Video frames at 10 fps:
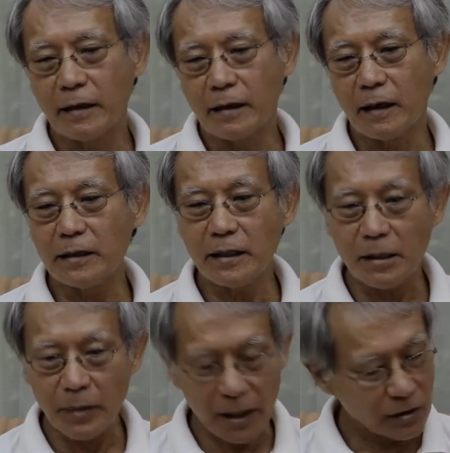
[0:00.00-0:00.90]
แล้วที่จริ
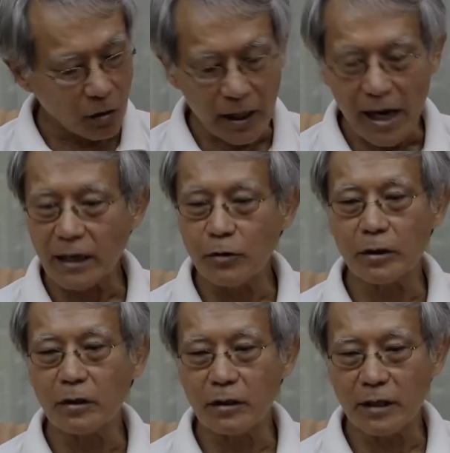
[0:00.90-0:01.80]
งมีอีก 2 ด้านด้วย
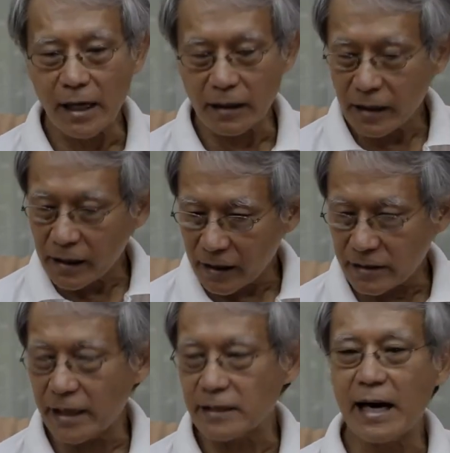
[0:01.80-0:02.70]
ก็คือด้านเก
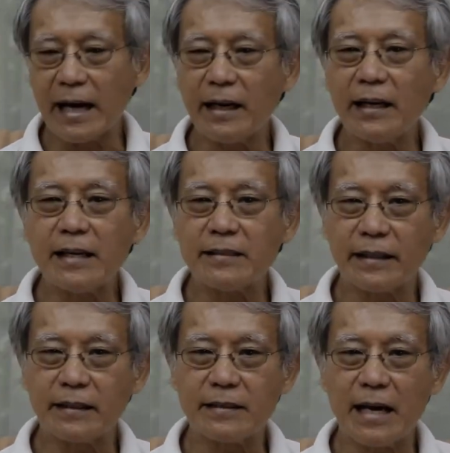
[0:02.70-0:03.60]
ษตรศาสตร์และด้านเศร
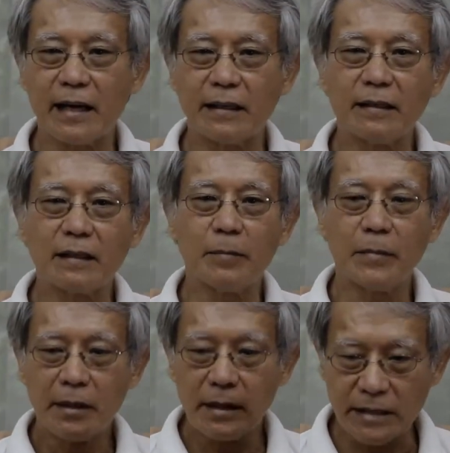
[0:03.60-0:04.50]
ษฐศาสตร์นะครับ
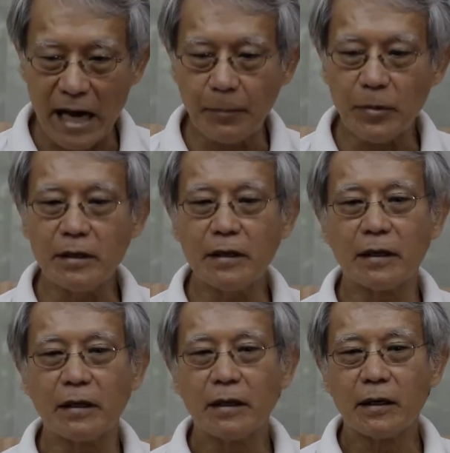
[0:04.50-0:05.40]
สเรื่อง
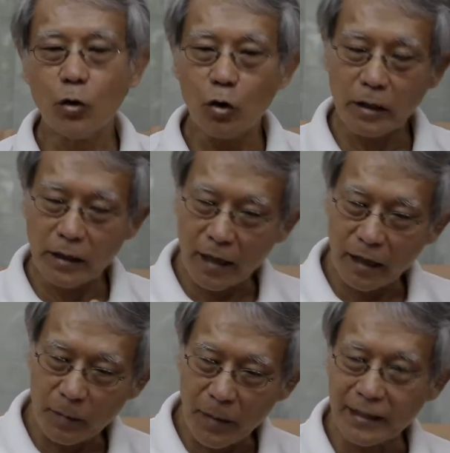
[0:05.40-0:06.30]
โดยทาง
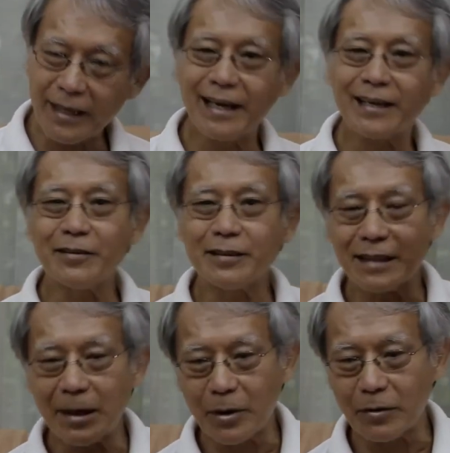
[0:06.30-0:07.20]
รัฐบาลไทยก็
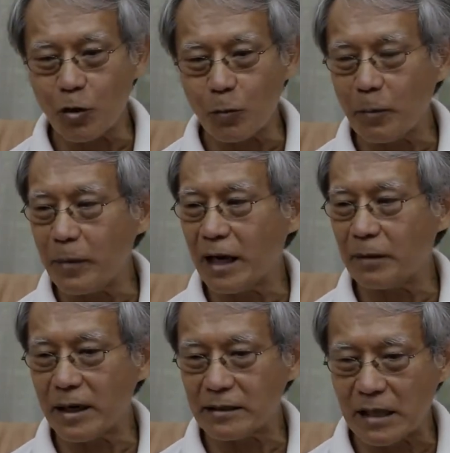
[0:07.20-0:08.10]
นำเอางบประมาณ
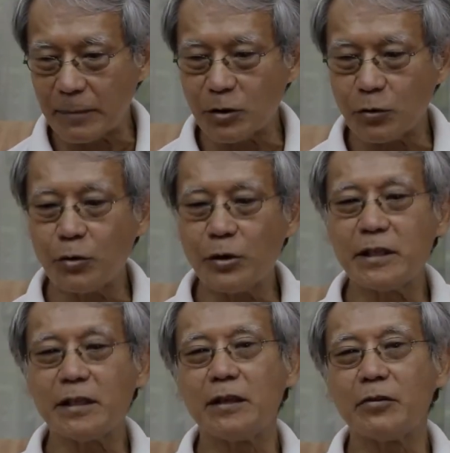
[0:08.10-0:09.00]
มาสนับสนุนด้วย
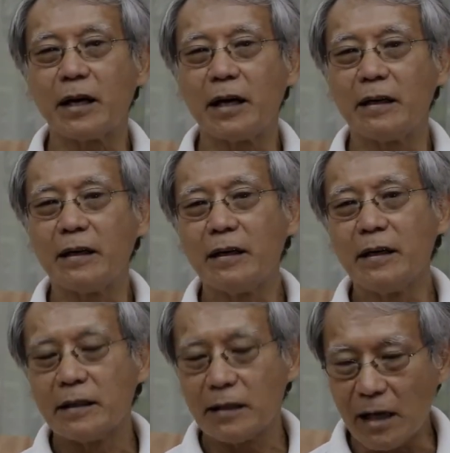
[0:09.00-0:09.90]
เช่นเดียวกัน
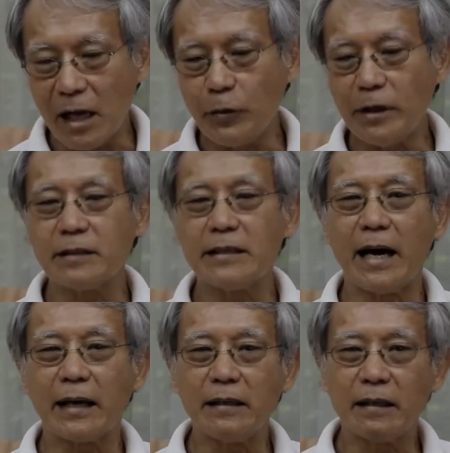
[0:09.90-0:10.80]
ทางด้านวิทยา
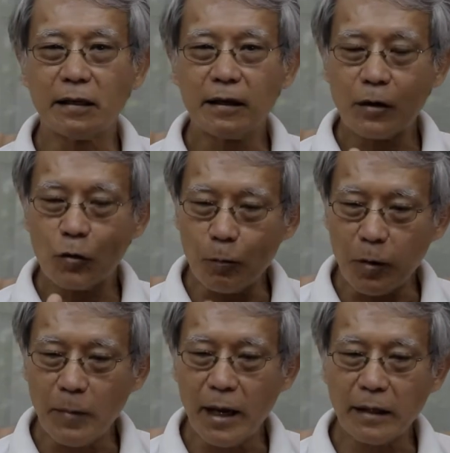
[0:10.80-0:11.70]
ศาสตร์เนี่ยงบ
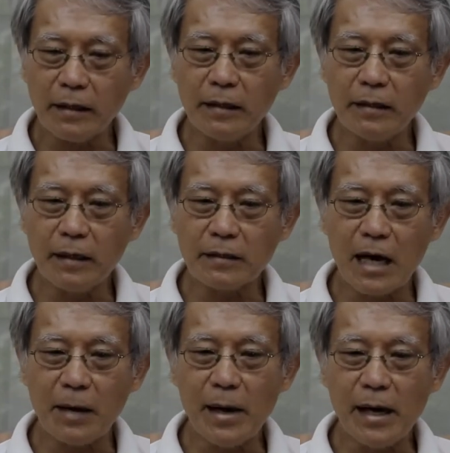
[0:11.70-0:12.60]
ประมาณนี้เนี่ย
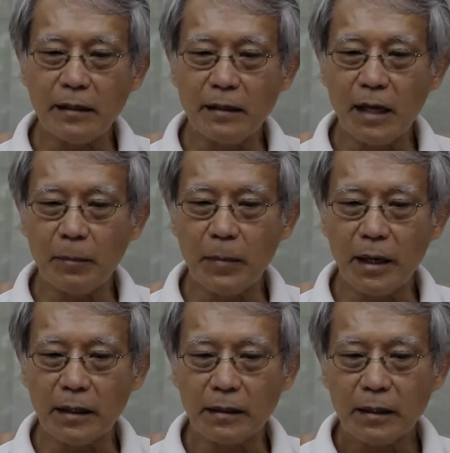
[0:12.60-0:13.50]
สามารถที่นำ
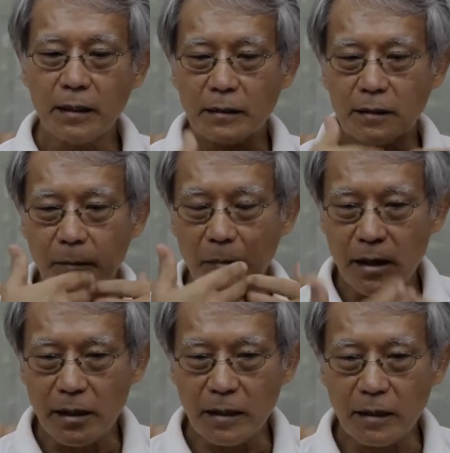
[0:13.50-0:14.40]
มาทำ
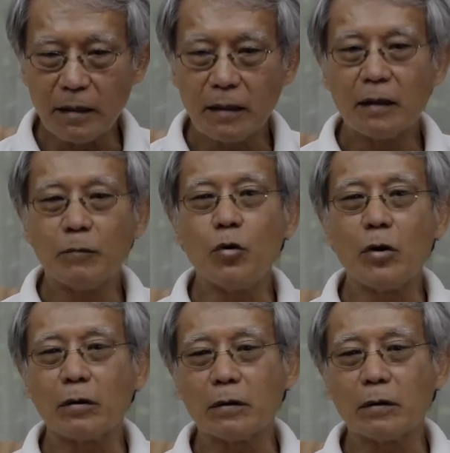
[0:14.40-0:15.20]
ให้พวก